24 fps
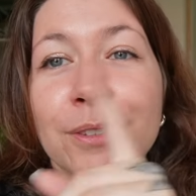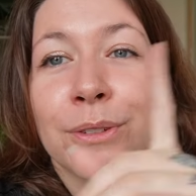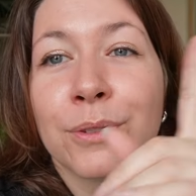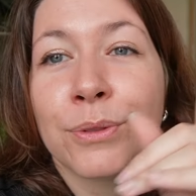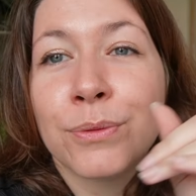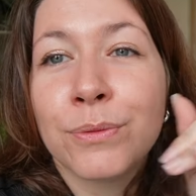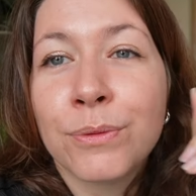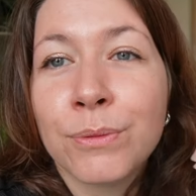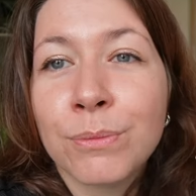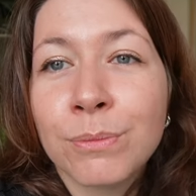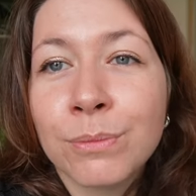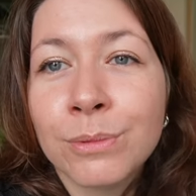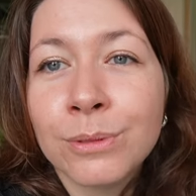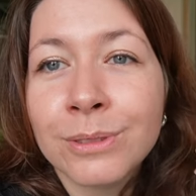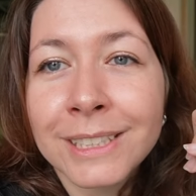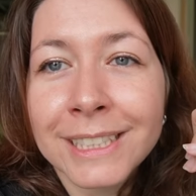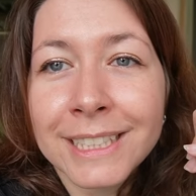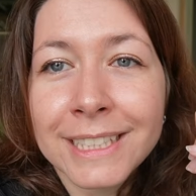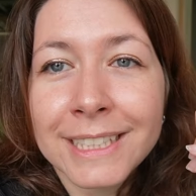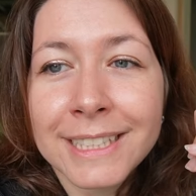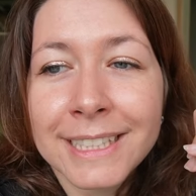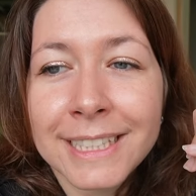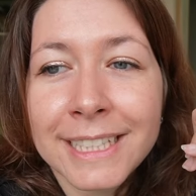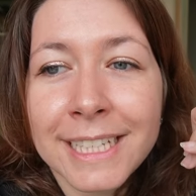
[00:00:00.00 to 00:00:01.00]
Je vous
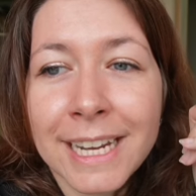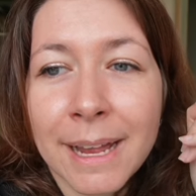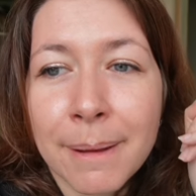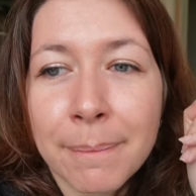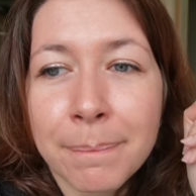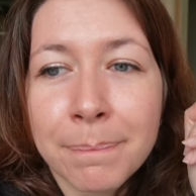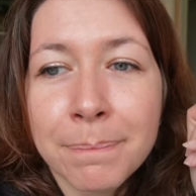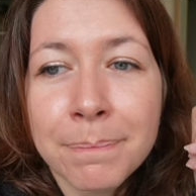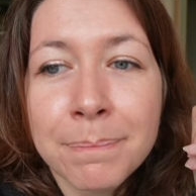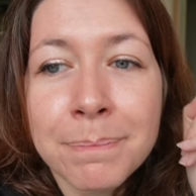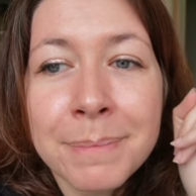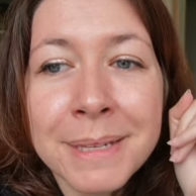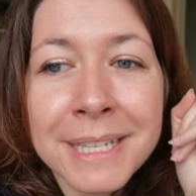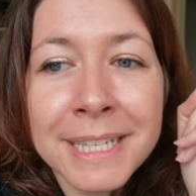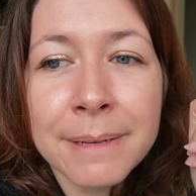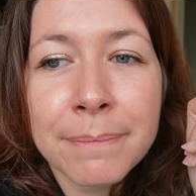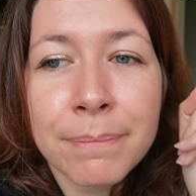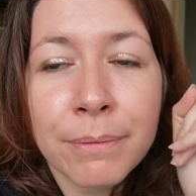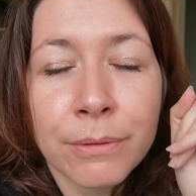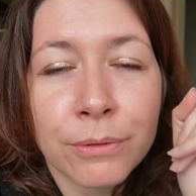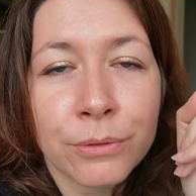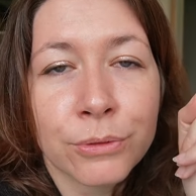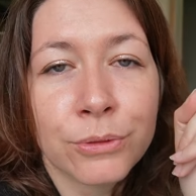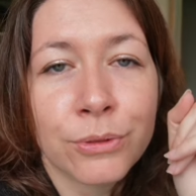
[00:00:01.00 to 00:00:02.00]
montre ici la
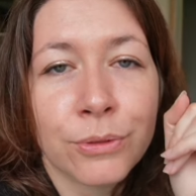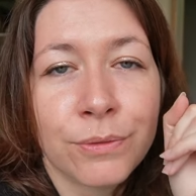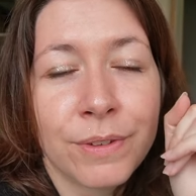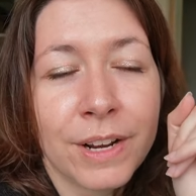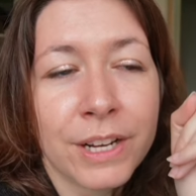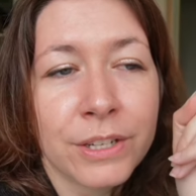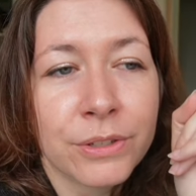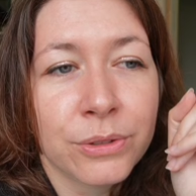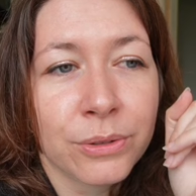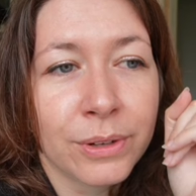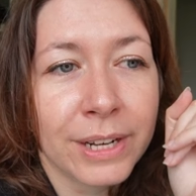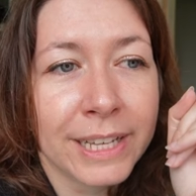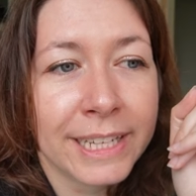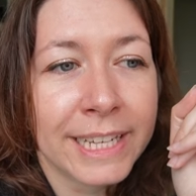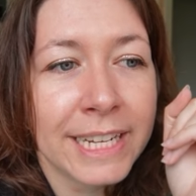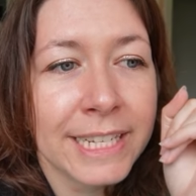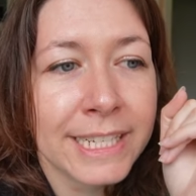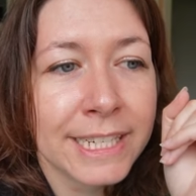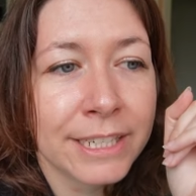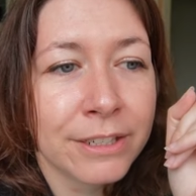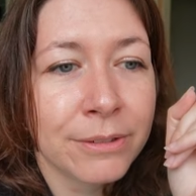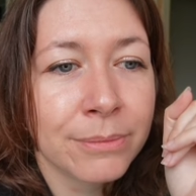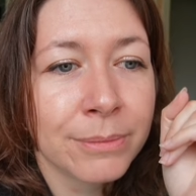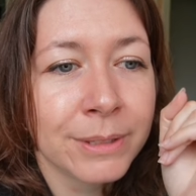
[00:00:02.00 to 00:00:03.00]
mini planche de flash sur
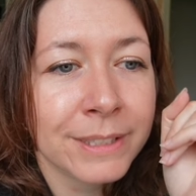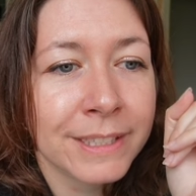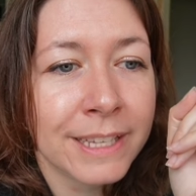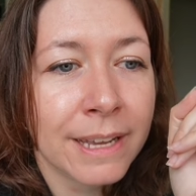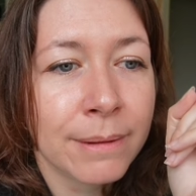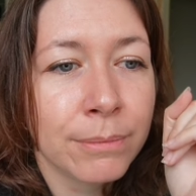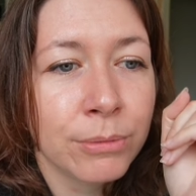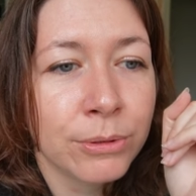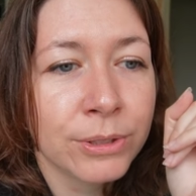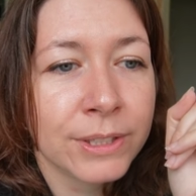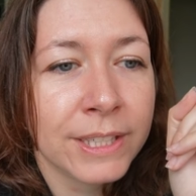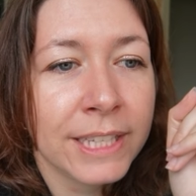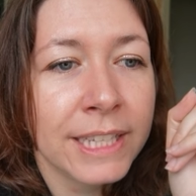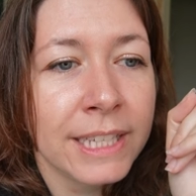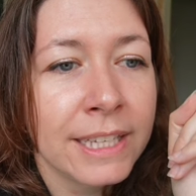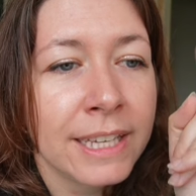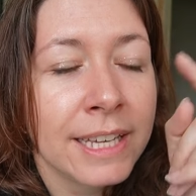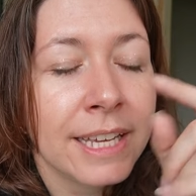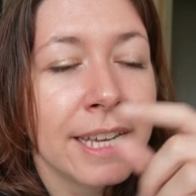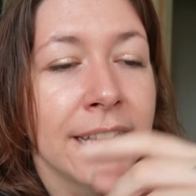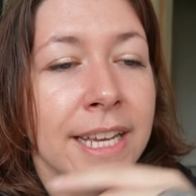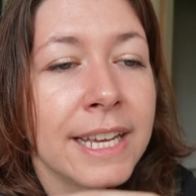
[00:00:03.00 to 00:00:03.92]
laquelle j'ai commencé à bosser,